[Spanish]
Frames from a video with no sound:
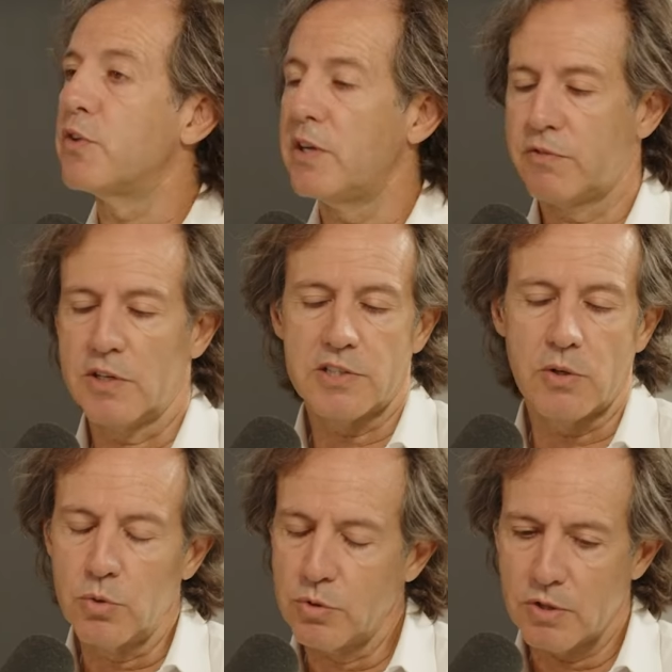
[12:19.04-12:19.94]
fue, fue, el
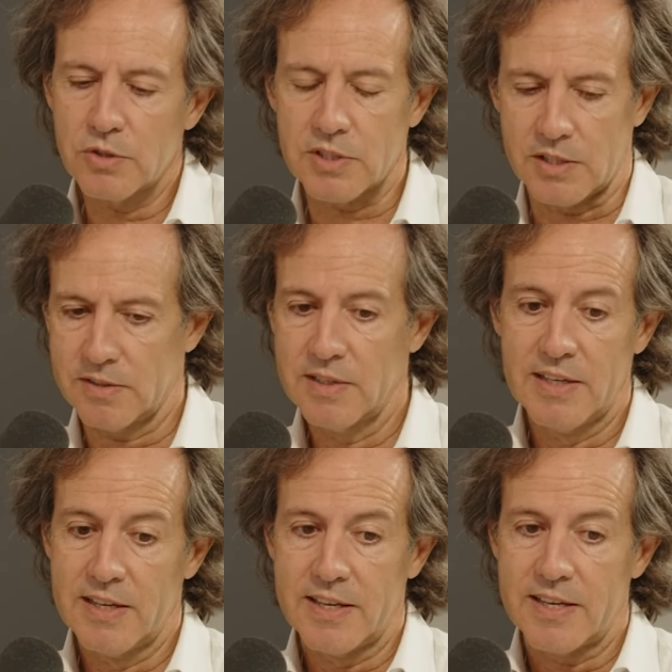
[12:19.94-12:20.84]
segundo, sí.
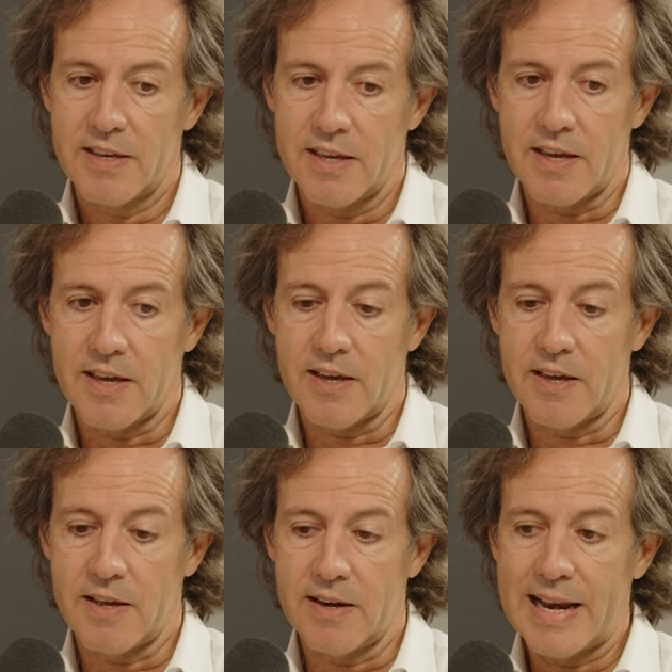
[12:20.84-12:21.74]

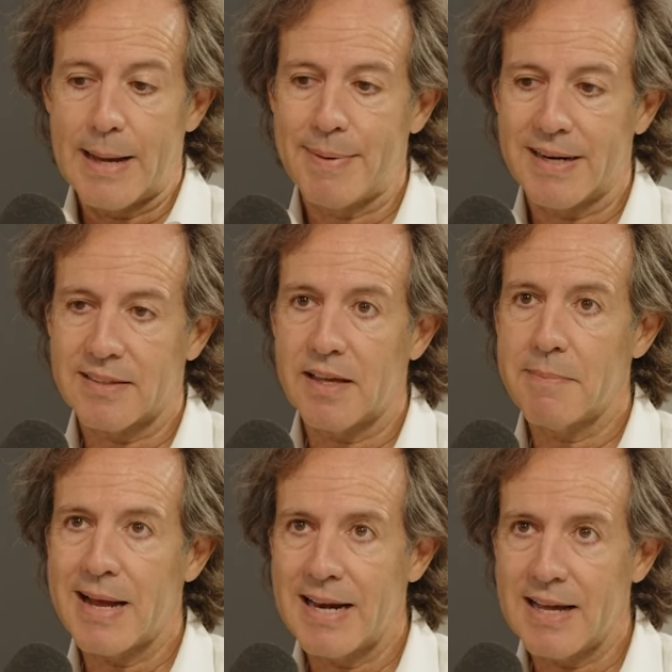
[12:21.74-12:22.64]
la parte
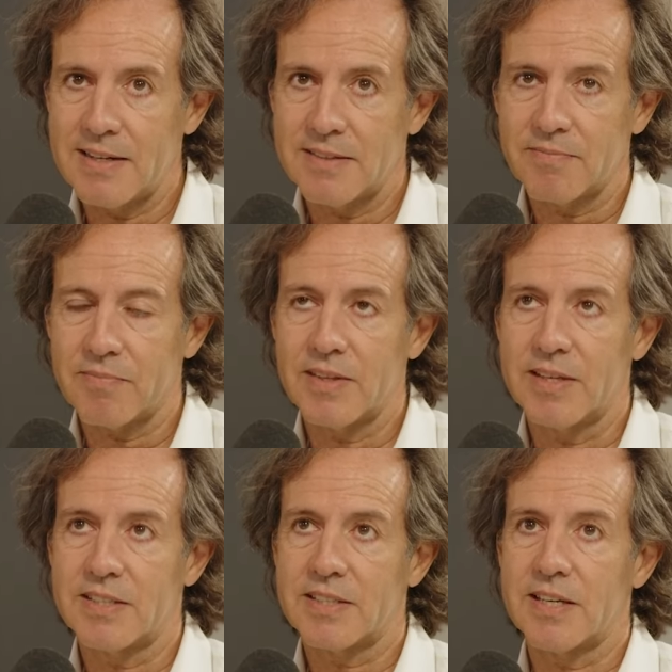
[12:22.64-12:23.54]
mala
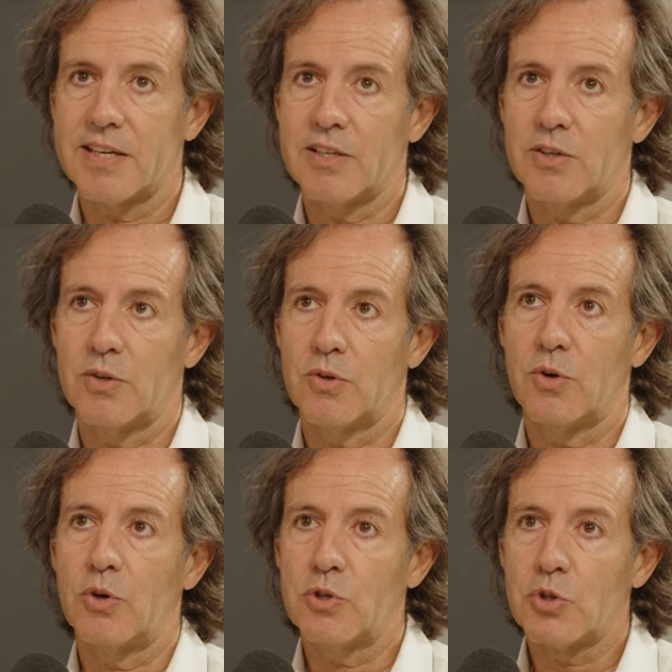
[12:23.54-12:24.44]
es que
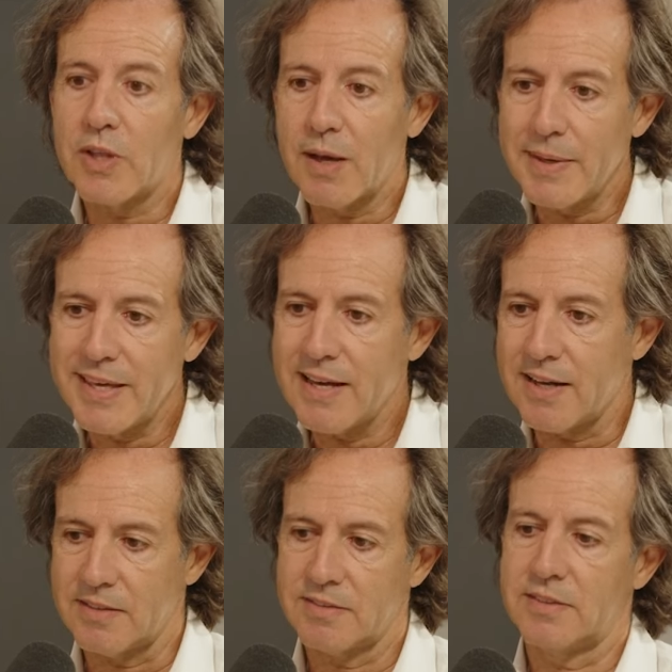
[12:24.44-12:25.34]
hoy
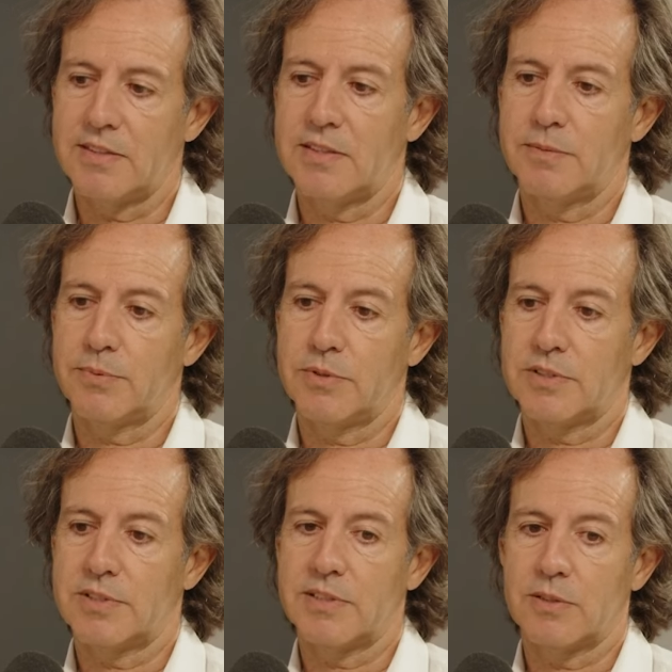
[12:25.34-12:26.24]
todavía,
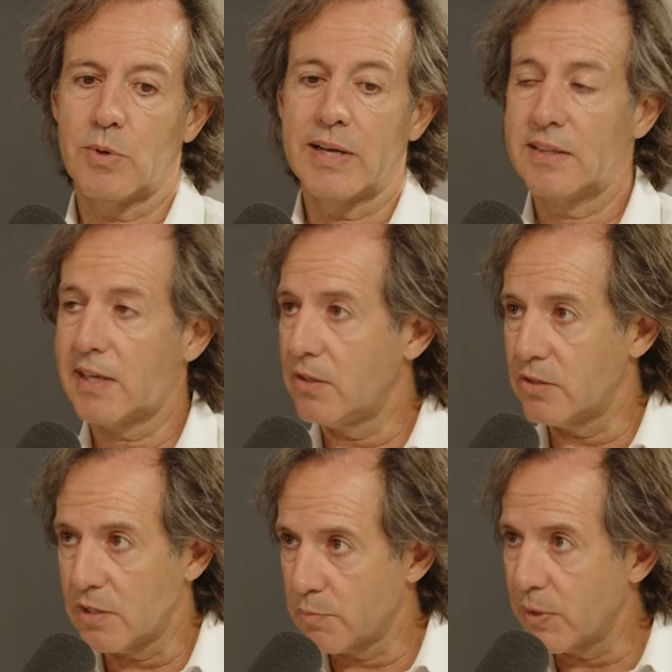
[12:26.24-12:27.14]
pues 40
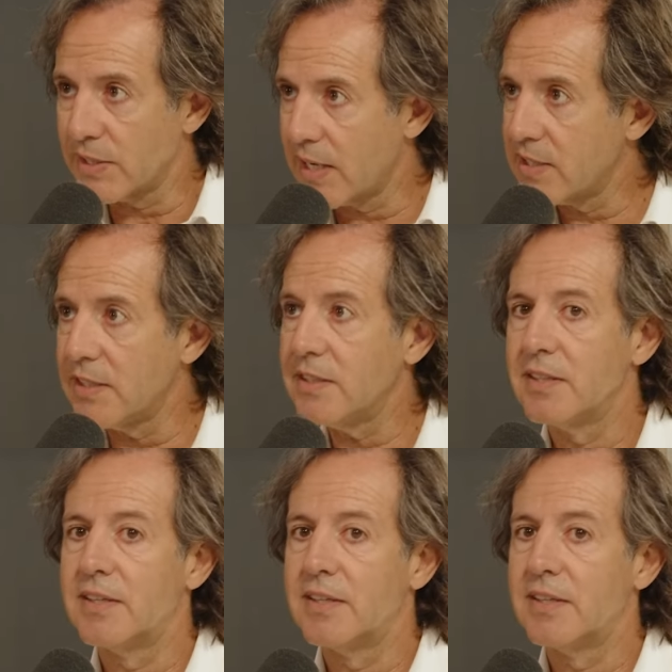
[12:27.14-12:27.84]
años después casi,